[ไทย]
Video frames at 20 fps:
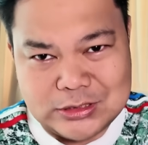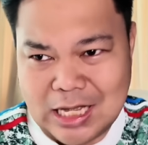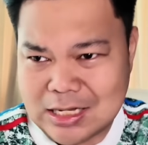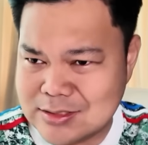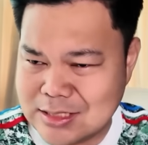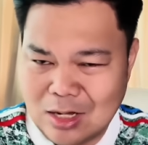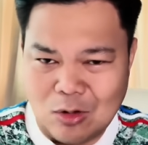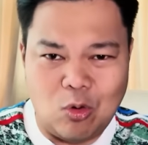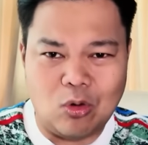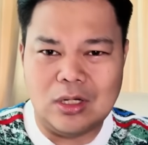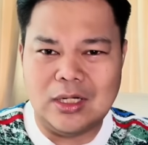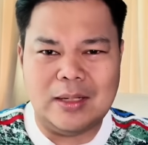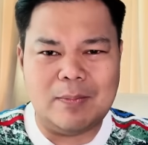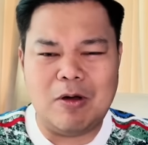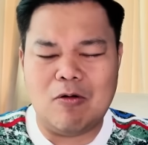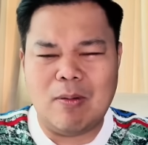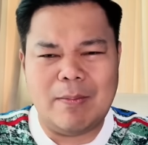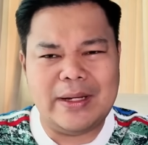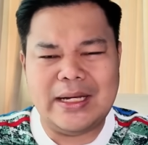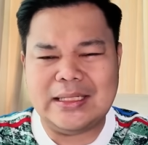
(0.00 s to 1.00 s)
รู้จักสักคนเลย
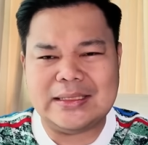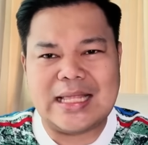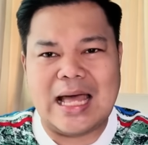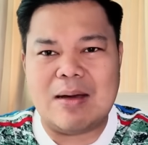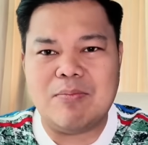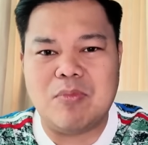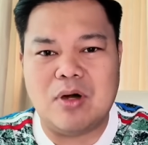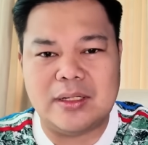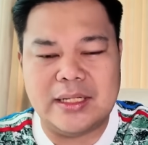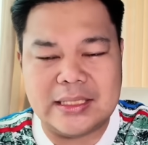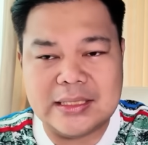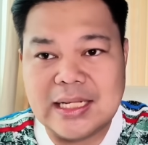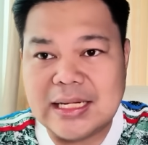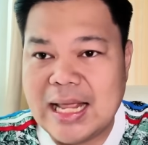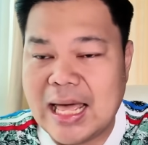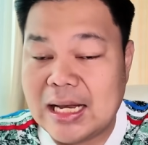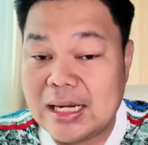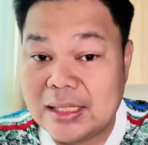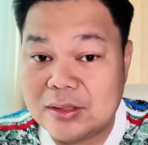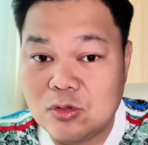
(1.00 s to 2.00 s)
เพราะว่าไม่ได้ตามบอลเนเธอ
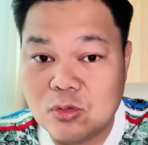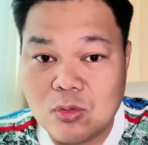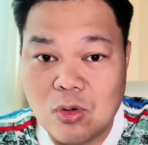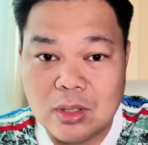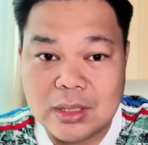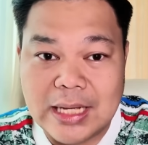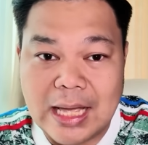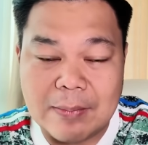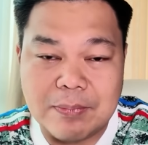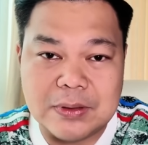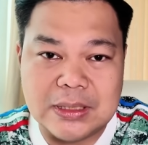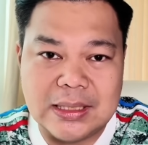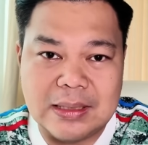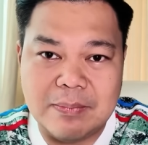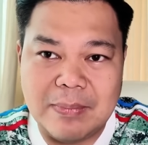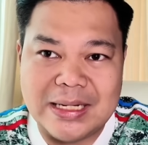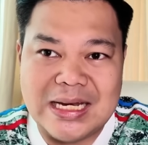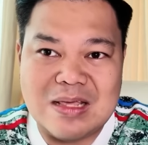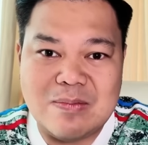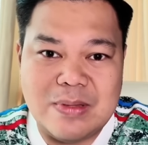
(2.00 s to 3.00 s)
ร์แลนด์เลยทุกคนครับคือ
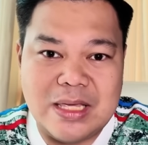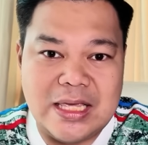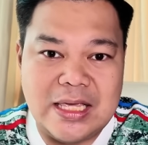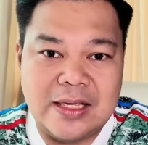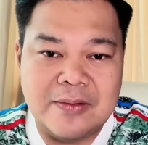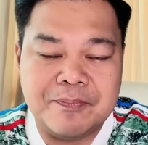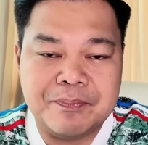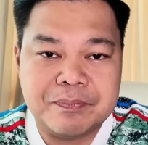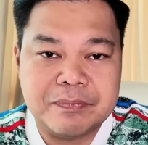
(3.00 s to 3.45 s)
ไม่ได้มี